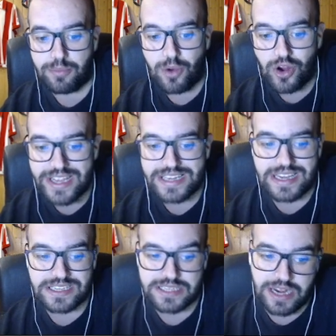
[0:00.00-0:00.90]

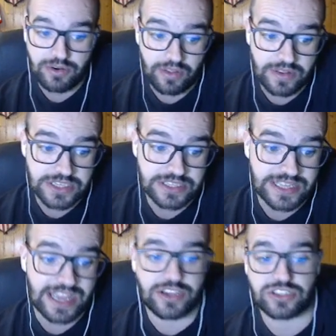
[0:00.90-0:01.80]
Molina sería uno
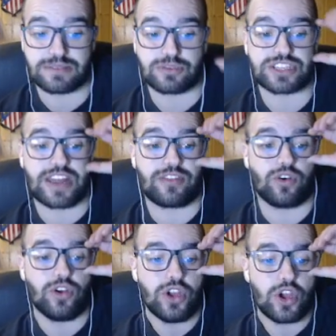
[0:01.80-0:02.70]
de ellos,
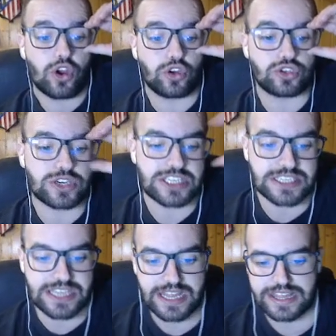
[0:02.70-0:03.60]
demostrando con su
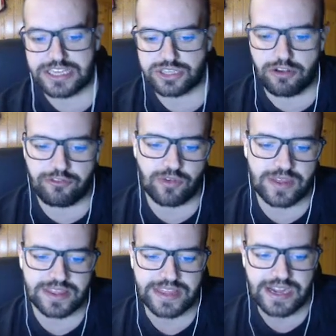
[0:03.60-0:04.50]
asistencia y su
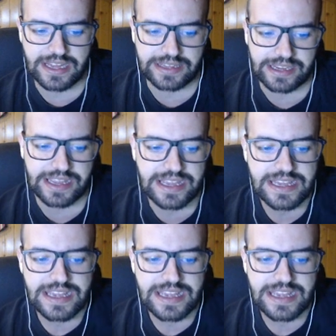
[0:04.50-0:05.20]
influencia en el ataque